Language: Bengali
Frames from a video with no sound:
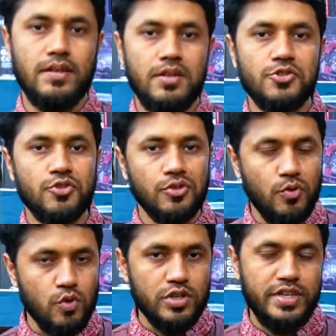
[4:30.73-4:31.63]
জেনারেশন
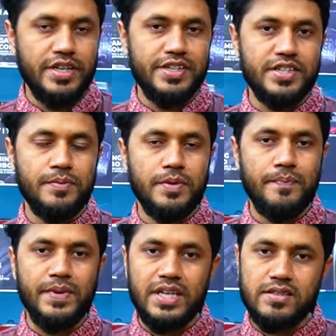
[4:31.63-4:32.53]
কোর থ্রেড হিসাবে
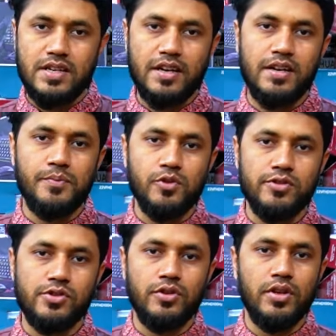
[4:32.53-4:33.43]
বেস্ট একটা
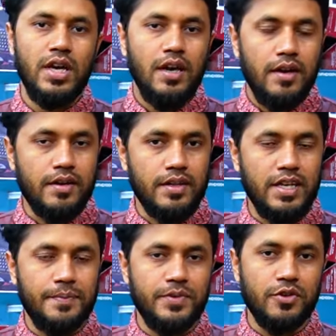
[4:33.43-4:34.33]
প্রসেসর এটা
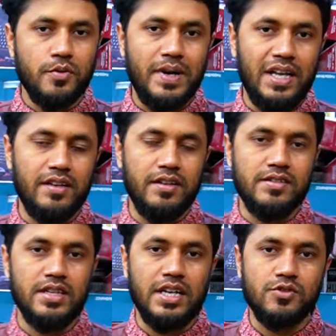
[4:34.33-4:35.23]
দিয়ে আপনি একটু ভারী
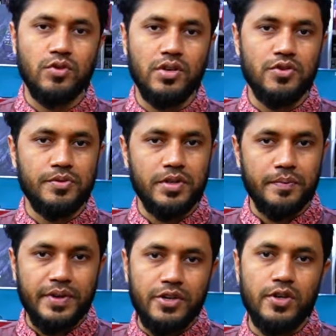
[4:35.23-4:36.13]
রেঞ্জের কাজগুলো করতে
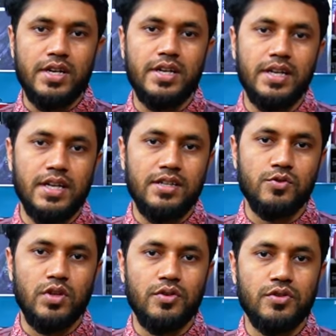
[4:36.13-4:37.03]
পারেন ভিডিও এডিটিংয়ের
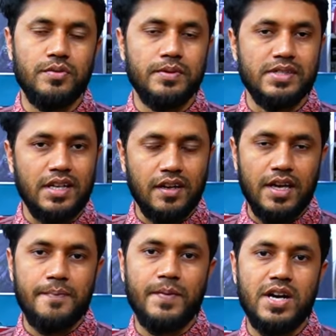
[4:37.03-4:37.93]
কাজগুলো করতে বর্তমানে যারা
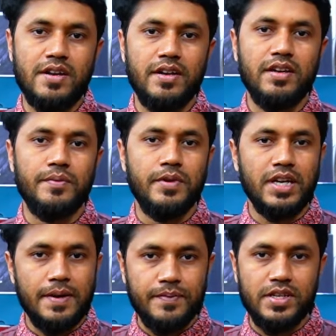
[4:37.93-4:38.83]
ক্যাপ কাটে কিংবা
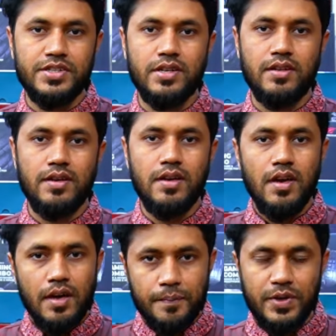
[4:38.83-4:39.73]
ক্যাম্পাসিয়াতে
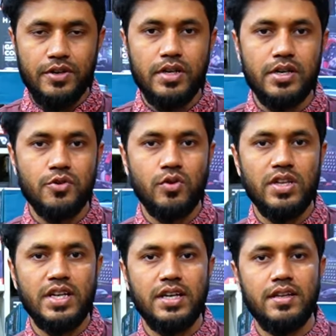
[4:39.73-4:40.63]
ভিডিও এডিট
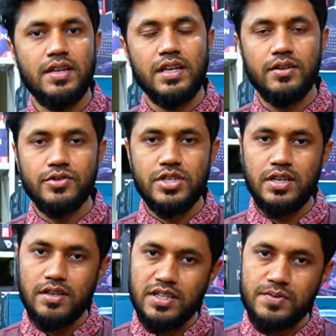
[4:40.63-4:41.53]
করে থাকে তারা হচ্ছে
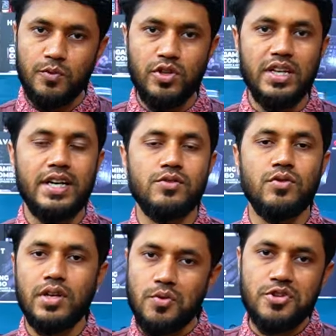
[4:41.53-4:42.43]
এটাতে স্মুথলি
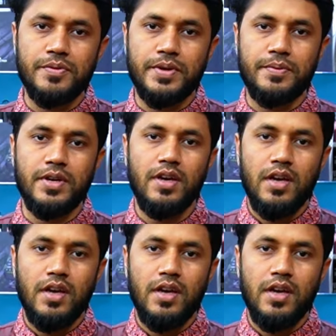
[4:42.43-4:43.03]
কাজগুলো করতে পারবে